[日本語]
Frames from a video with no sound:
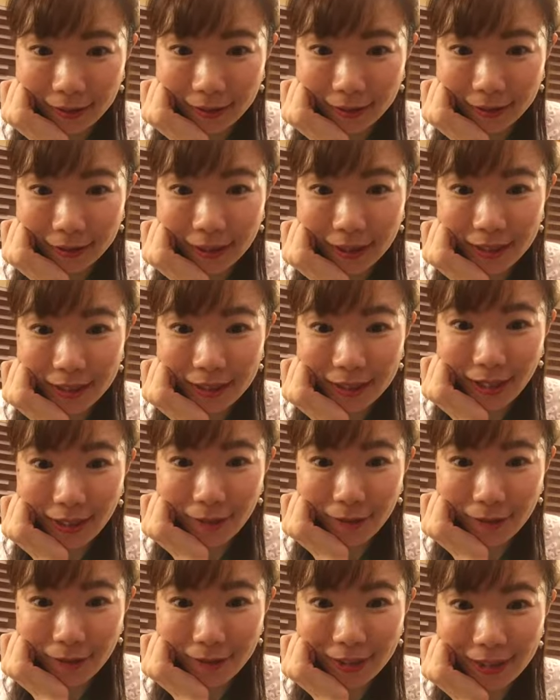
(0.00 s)
グリーンさん
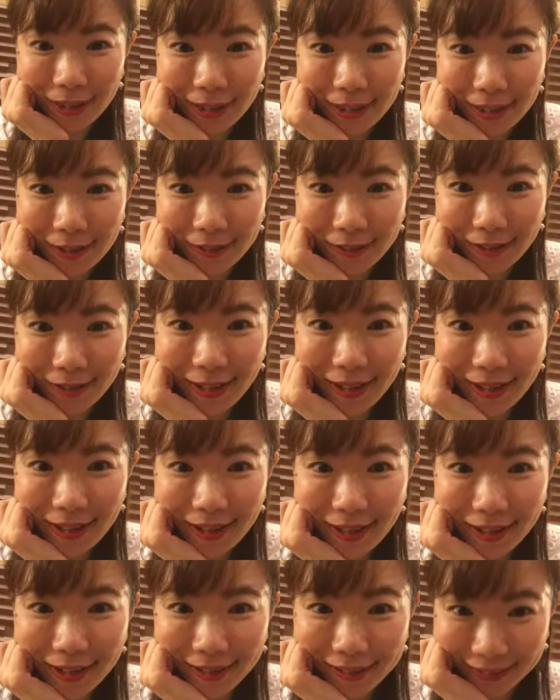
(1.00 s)
こんにち
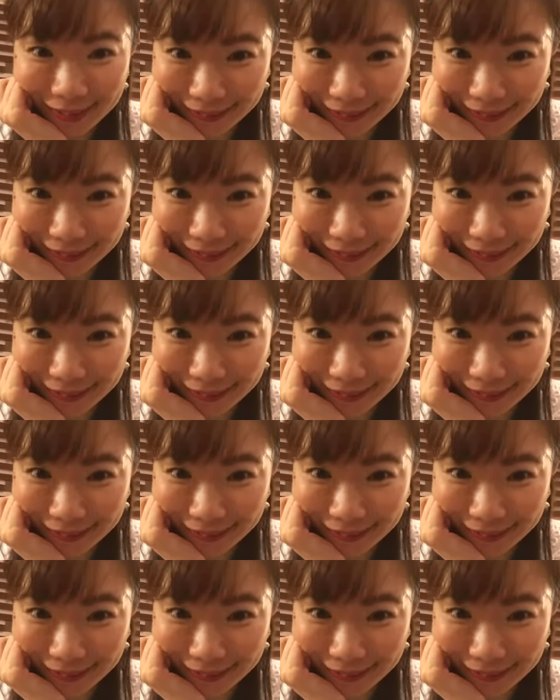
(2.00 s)
は